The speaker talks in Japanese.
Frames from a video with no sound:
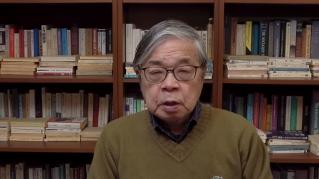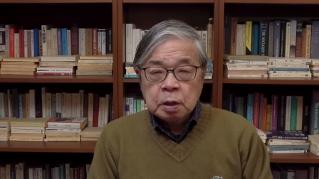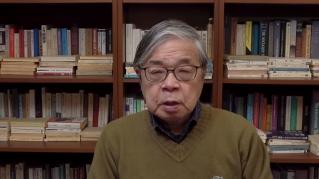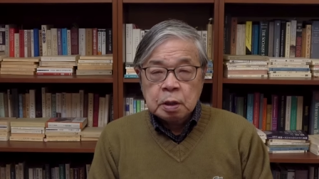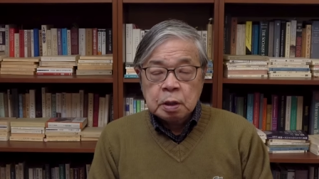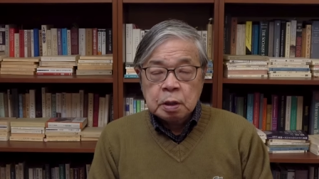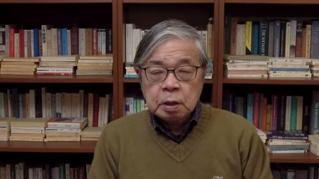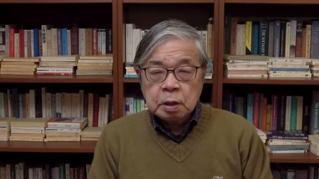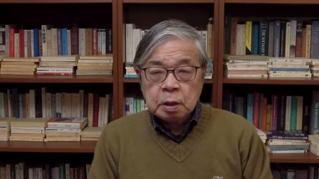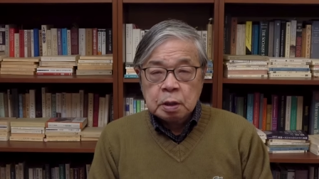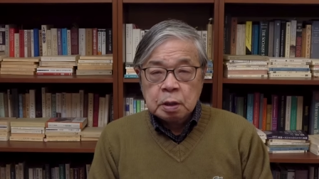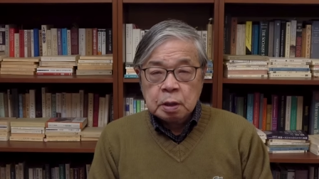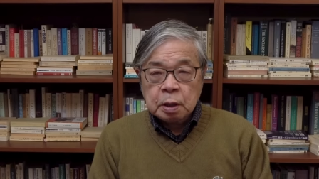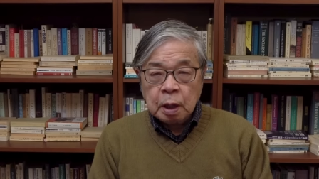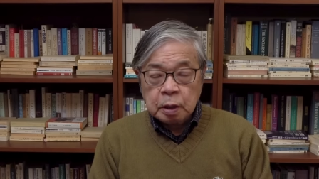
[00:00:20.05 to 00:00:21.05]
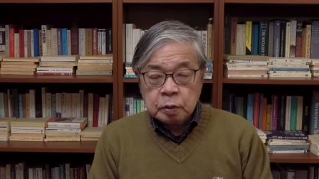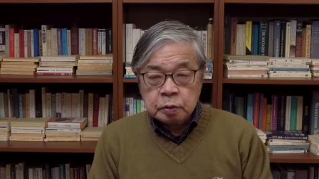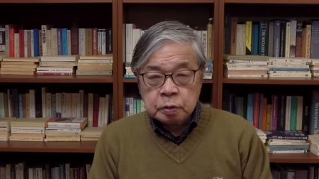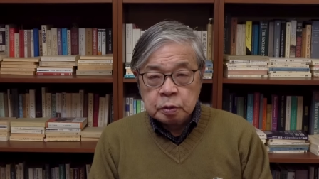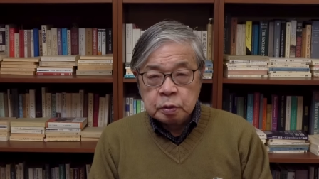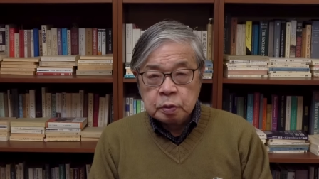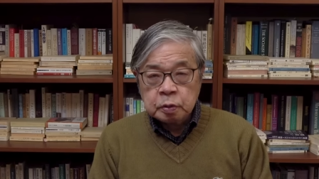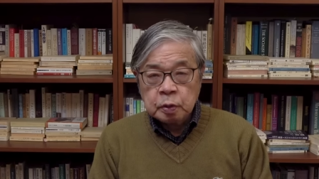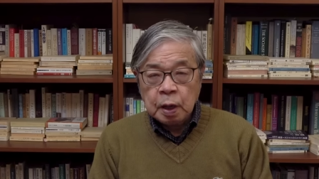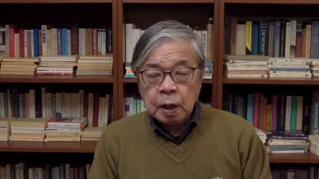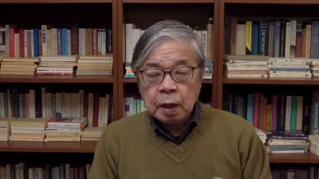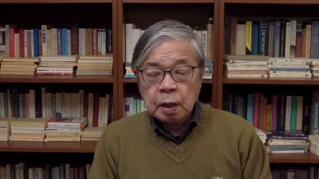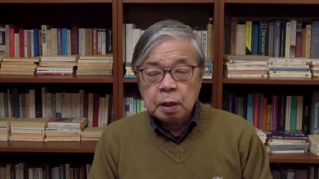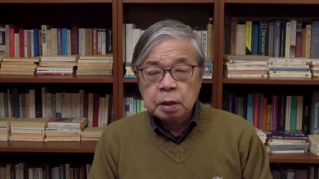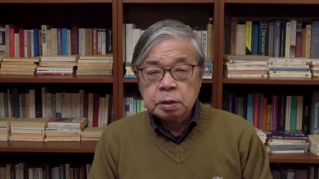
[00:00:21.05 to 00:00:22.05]
え解放の方
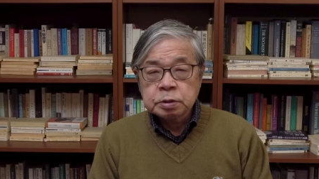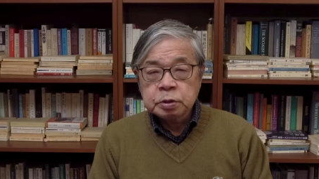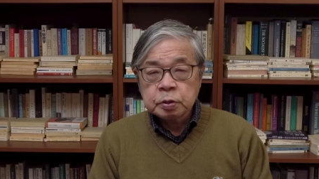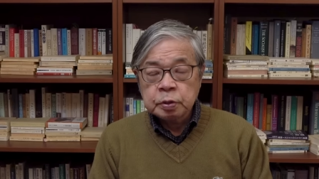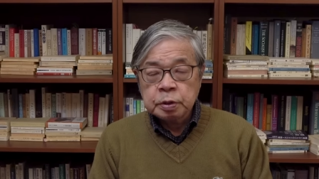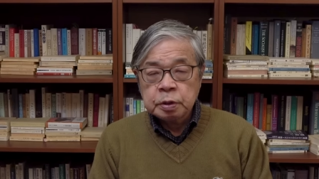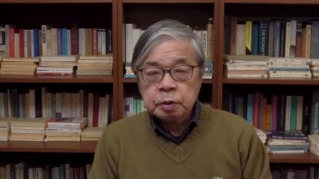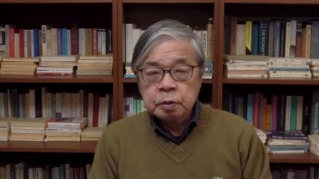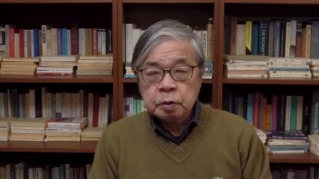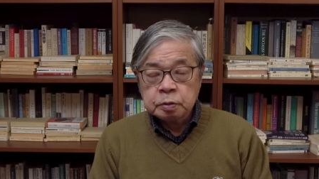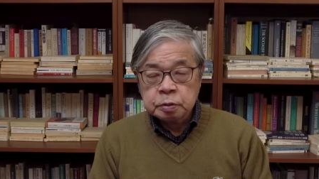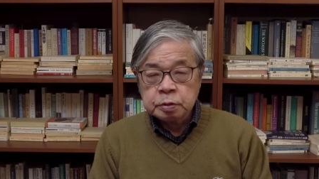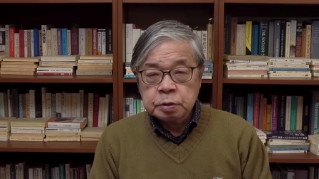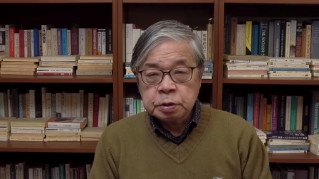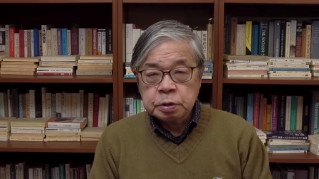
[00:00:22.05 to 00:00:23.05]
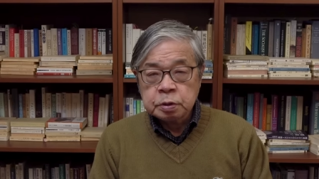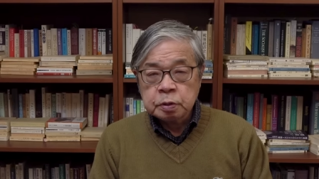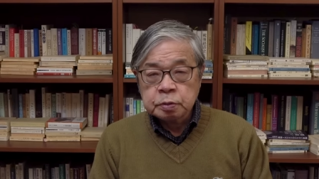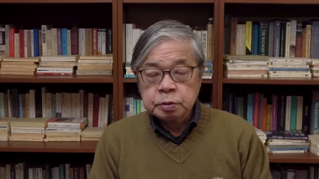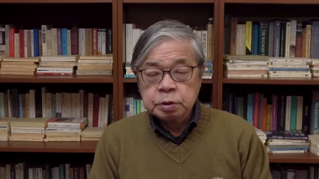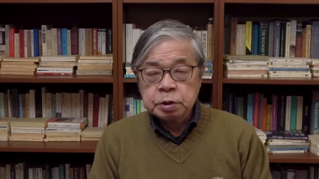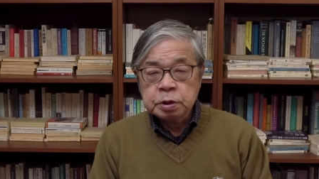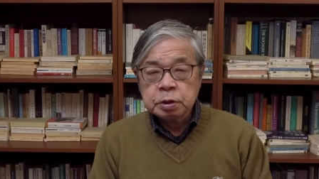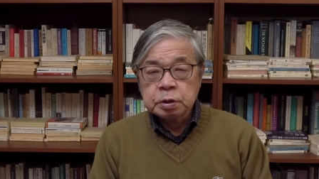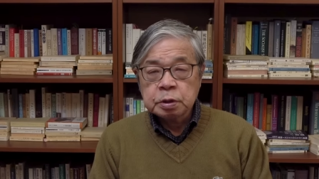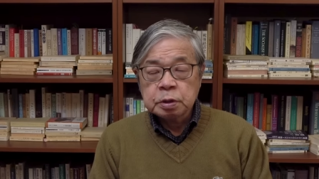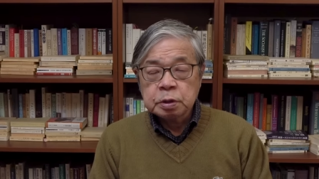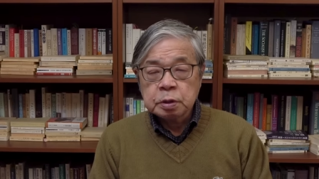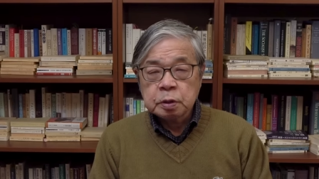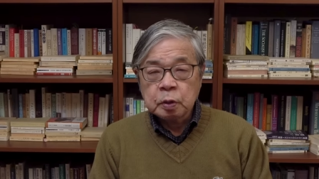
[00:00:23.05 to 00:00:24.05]
は乗員6人のうち
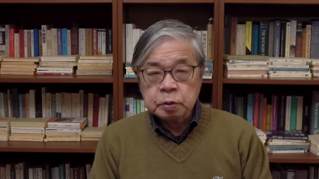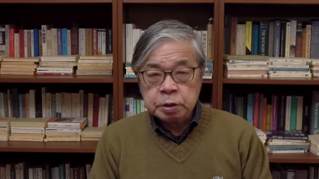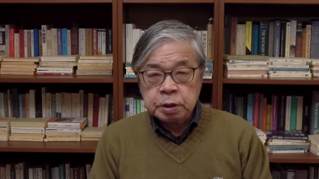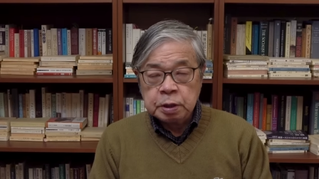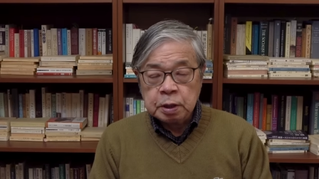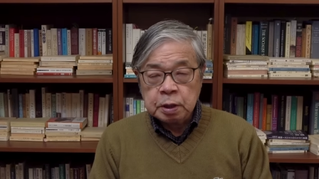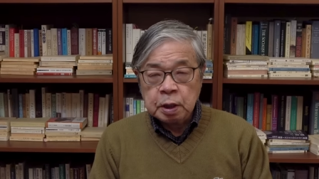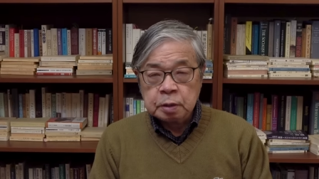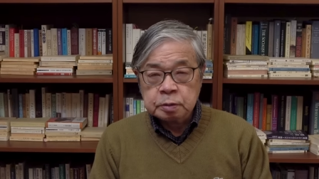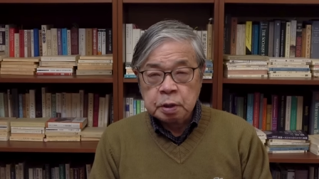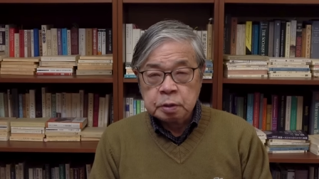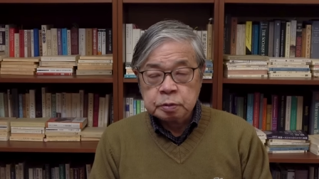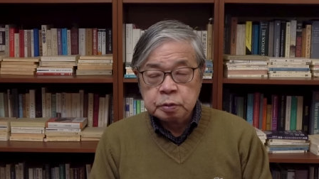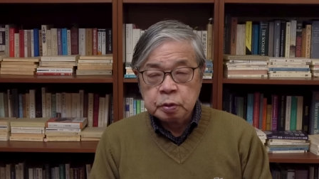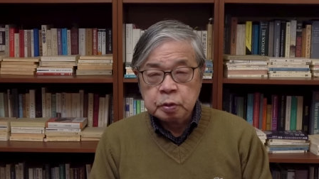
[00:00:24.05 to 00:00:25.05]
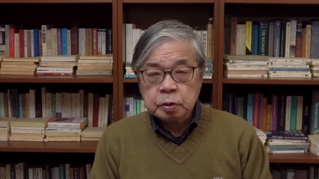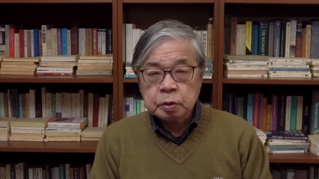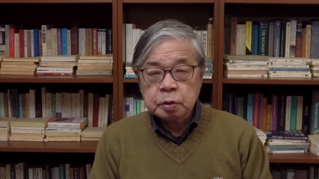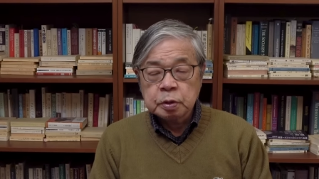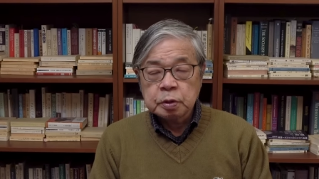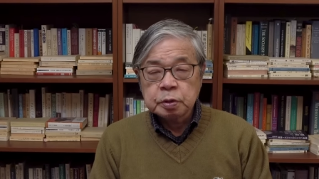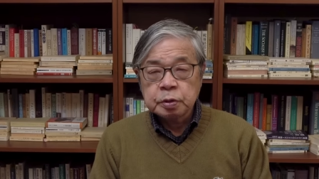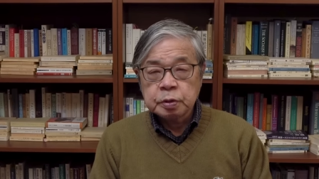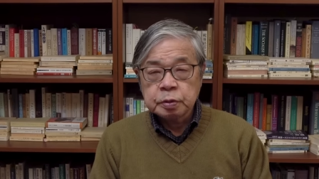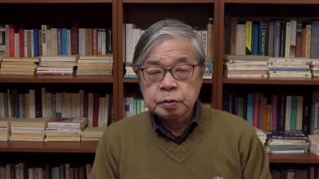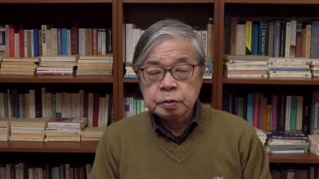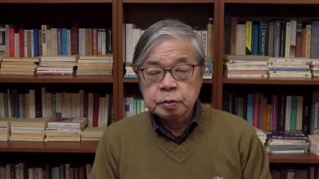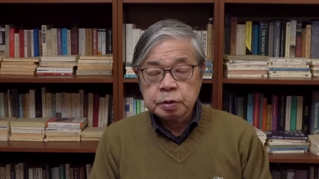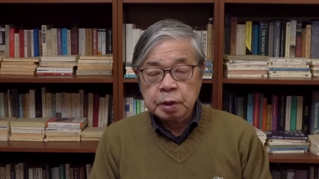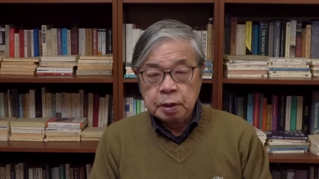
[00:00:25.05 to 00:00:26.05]
5人が亡くなるとい
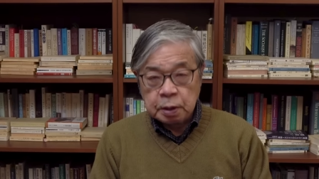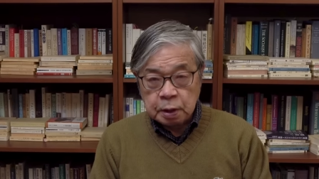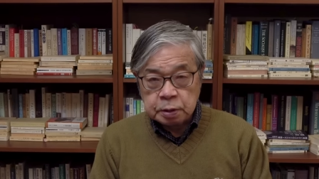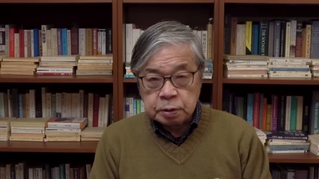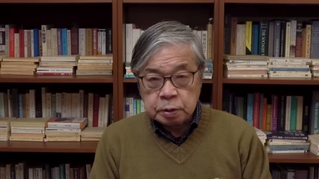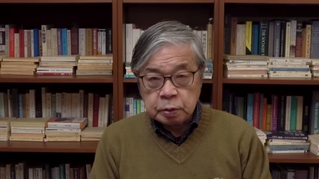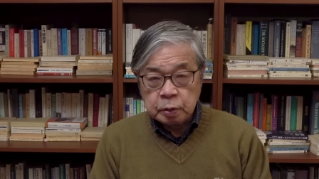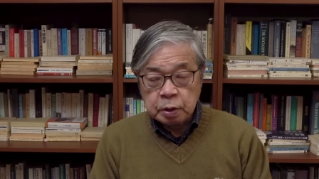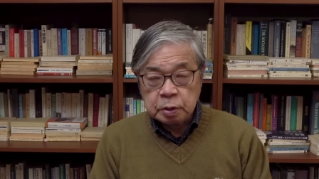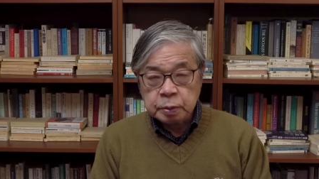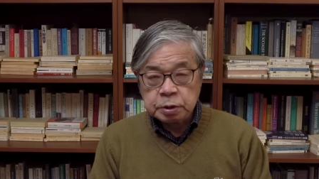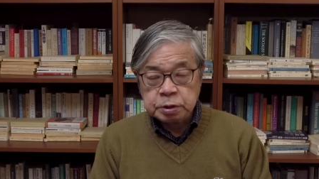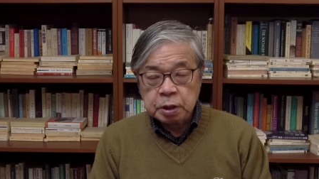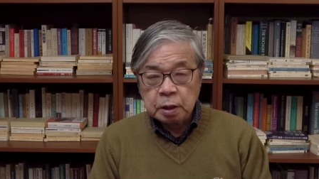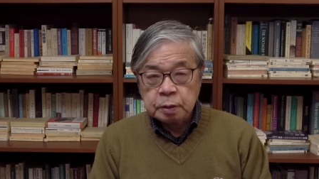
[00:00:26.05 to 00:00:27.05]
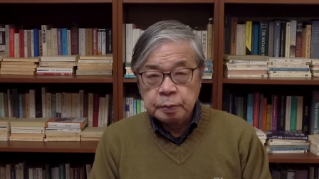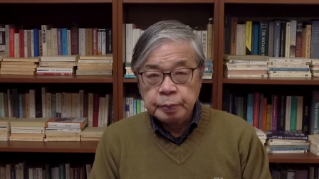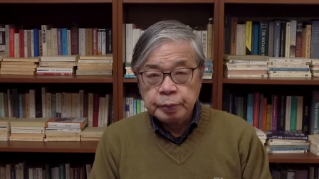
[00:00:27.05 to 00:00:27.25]
う結果に終わりました。